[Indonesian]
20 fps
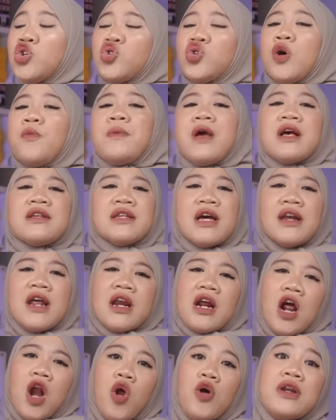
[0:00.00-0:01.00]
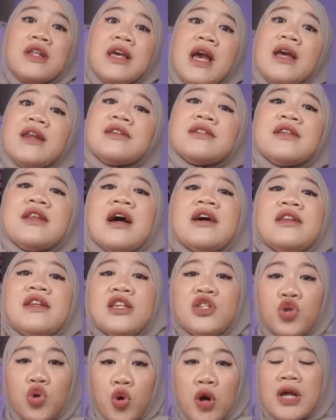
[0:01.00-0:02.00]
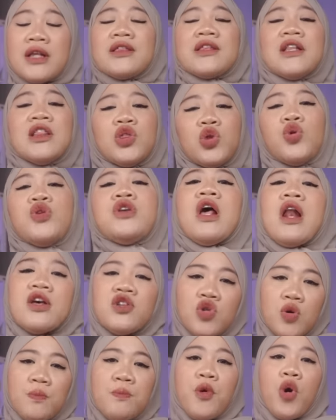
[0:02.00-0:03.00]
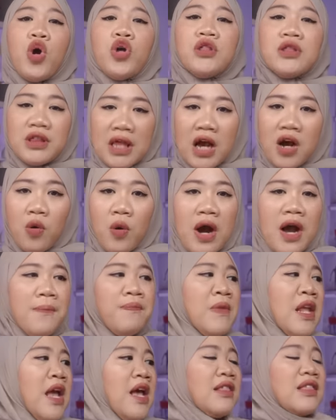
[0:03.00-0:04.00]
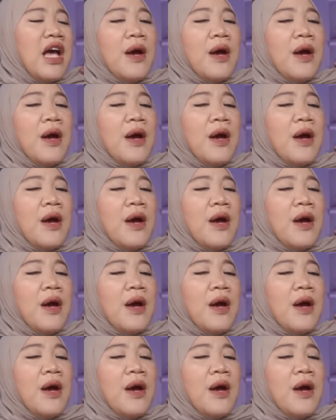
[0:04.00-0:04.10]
Sum yang sadar kalau dia ini sedang diculik tentunya langsung berontak, Wak.